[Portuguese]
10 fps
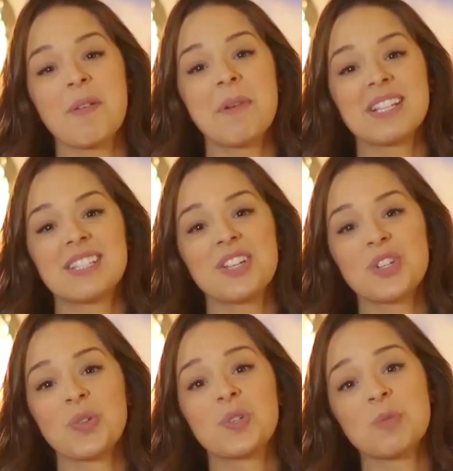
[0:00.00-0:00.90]
ver
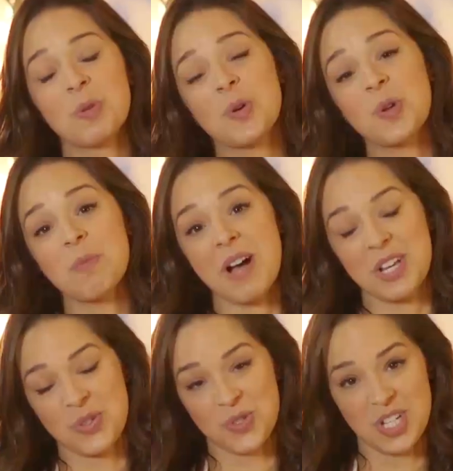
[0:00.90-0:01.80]
bastante looks
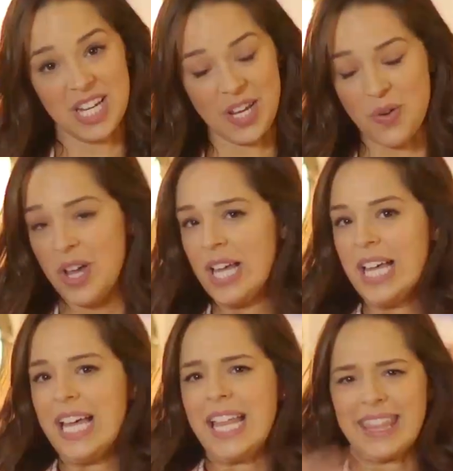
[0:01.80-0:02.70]
monocromáticos de linho,
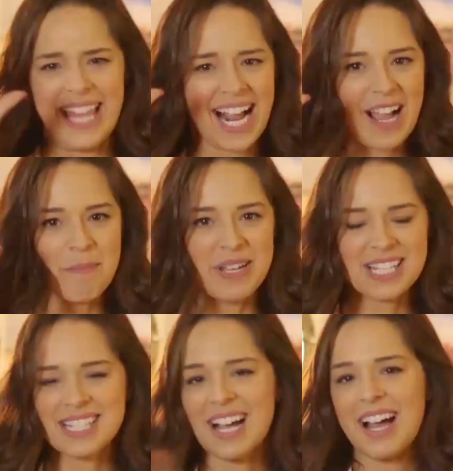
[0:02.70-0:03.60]
da
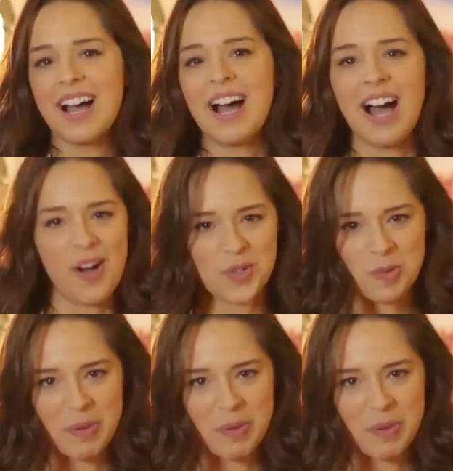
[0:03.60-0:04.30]
cabeça aos